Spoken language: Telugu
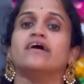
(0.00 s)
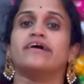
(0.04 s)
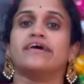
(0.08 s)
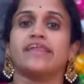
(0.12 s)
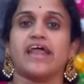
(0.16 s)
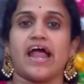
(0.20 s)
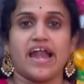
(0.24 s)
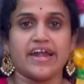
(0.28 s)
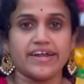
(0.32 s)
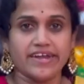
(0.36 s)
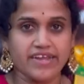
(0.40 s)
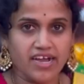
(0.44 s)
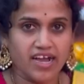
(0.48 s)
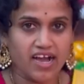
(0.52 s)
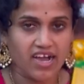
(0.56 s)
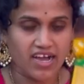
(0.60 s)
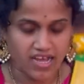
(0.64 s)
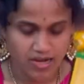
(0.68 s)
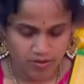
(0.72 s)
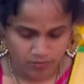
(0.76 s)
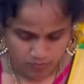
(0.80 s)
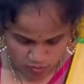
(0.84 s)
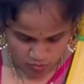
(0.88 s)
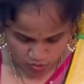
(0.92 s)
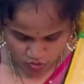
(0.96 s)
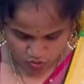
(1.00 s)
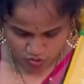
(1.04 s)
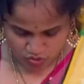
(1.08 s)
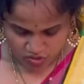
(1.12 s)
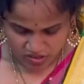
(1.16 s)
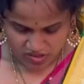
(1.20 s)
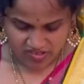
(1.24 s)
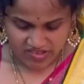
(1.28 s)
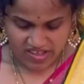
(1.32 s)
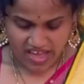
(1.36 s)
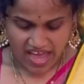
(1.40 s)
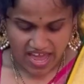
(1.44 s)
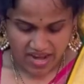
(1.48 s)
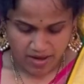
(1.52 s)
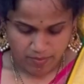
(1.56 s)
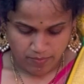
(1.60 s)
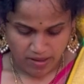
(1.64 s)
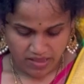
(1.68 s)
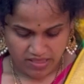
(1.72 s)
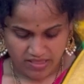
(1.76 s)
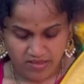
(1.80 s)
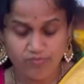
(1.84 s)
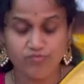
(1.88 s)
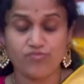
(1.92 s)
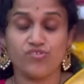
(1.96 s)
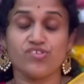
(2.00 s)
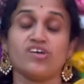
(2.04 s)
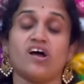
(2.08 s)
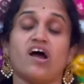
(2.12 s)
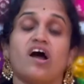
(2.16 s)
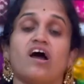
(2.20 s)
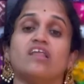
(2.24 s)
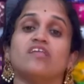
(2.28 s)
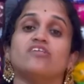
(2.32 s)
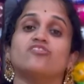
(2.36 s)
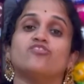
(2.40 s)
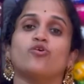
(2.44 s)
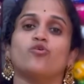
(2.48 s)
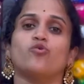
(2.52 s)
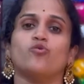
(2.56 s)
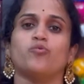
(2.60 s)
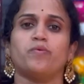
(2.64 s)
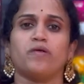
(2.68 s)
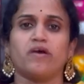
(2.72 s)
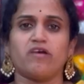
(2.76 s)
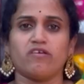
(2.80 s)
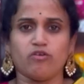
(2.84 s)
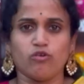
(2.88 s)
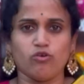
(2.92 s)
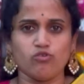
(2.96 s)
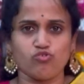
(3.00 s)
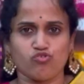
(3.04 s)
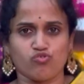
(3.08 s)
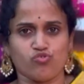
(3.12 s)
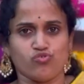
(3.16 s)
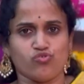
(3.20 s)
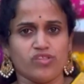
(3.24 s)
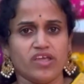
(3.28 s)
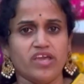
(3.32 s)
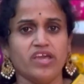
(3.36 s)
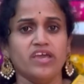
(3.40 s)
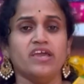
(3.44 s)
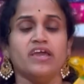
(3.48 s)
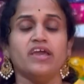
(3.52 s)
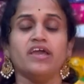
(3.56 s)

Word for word: గ్రాండ్గా కనిపిస్తుంది శారీ మాత్రం చాలా తక్కువ ప్రైస్లో వస్తుంది